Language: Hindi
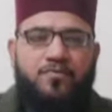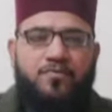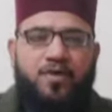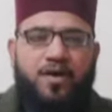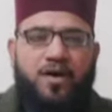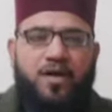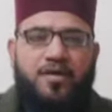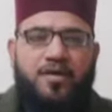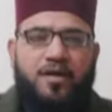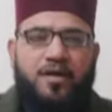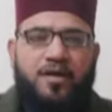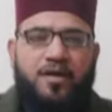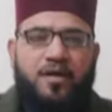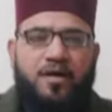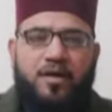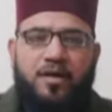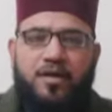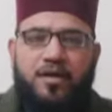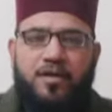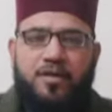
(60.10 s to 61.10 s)
व
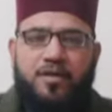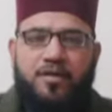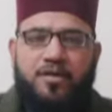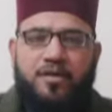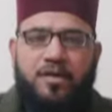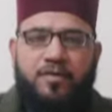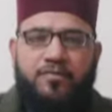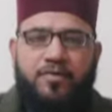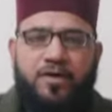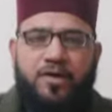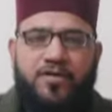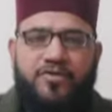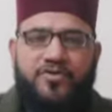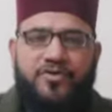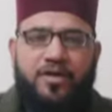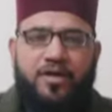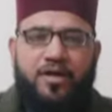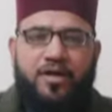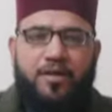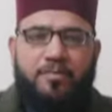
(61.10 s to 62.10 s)
अला का व
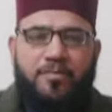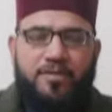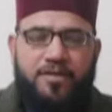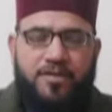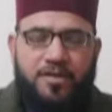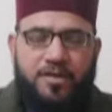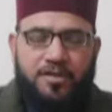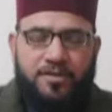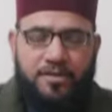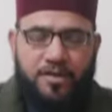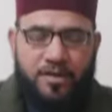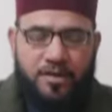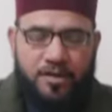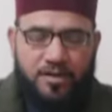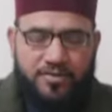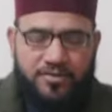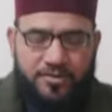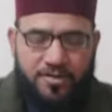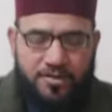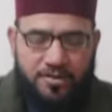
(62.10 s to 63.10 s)
असहाबी का या
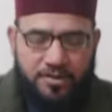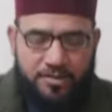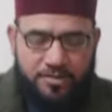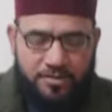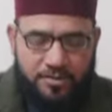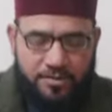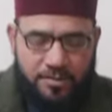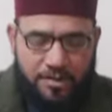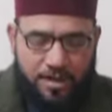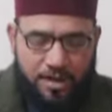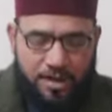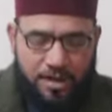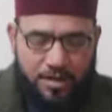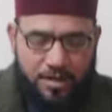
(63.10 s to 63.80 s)
सैदिया